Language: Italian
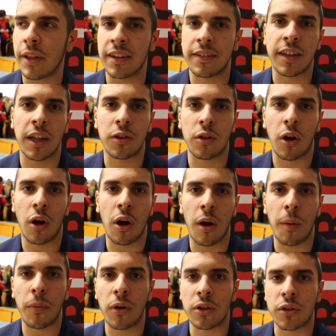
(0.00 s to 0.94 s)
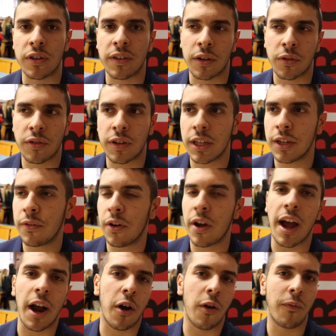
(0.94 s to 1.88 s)
mm, è stato molto
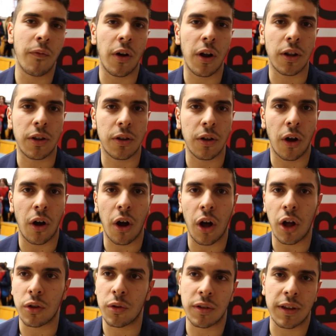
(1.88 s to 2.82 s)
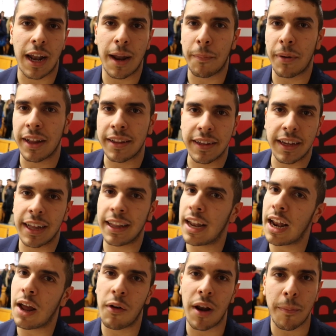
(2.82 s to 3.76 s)
esaustivo e ha coinvolto tutta la platea
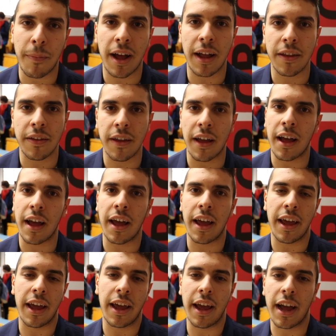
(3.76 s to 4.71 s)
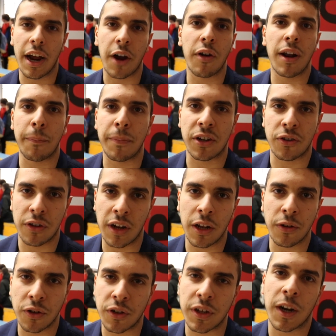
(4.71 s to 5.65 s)
dell'Aula Magna e anche una
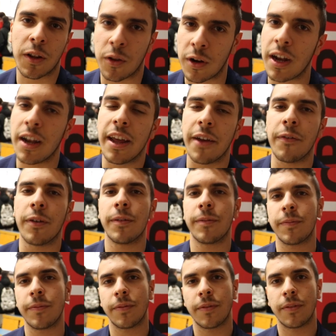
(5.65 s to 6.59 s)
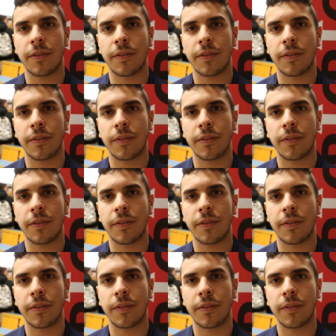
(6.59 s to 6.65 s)
persona di un certo rilievo.